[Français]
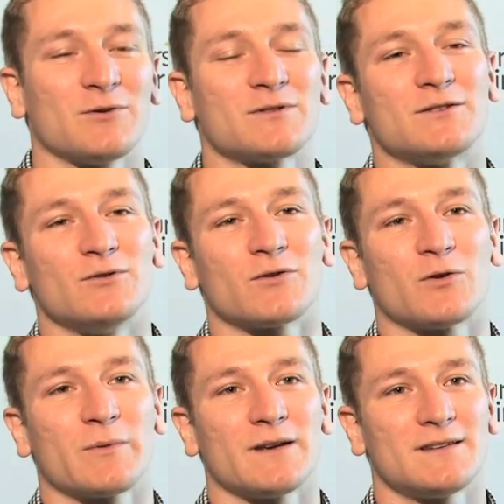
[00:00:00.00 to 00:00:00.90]
c'est une
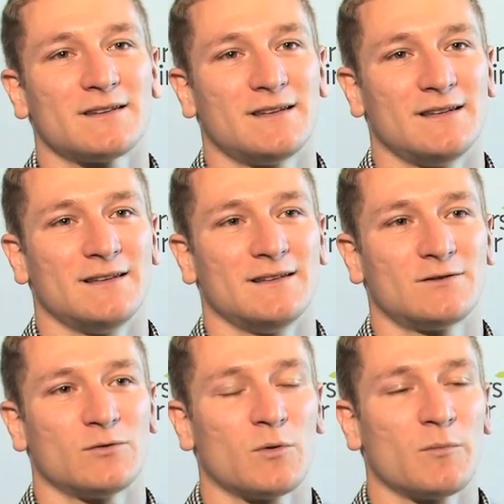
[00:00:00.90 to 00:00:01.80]
entreprise qui
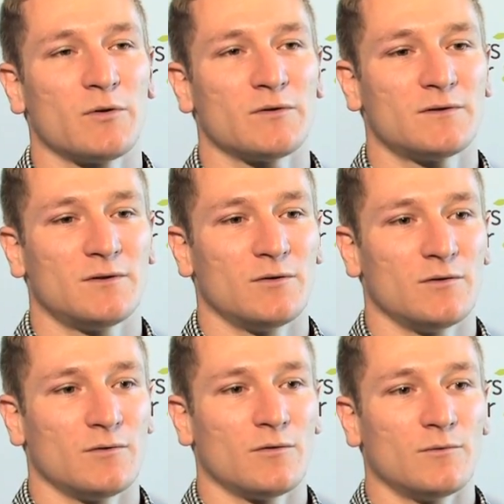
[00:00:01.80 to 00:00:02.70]
se propose
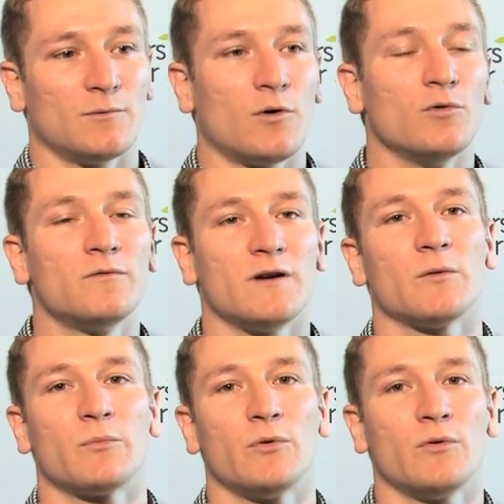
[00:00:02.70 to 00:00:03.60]
de renouveler un
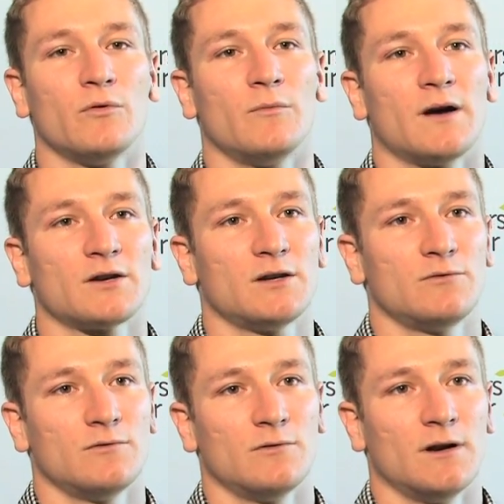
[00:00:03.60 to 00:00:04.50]
peu le marché
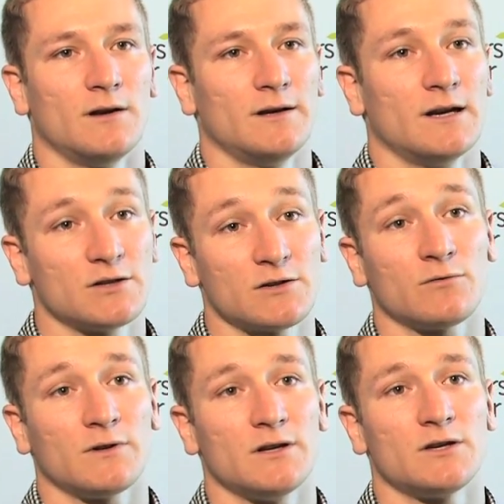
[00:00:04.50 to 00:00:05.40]
et la gestion
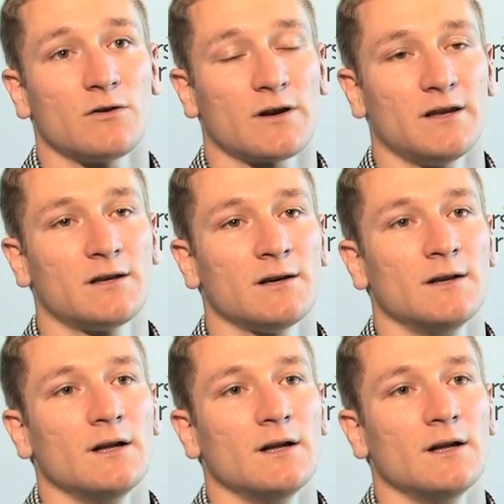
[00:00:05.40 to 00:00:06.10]
des déchets organiques.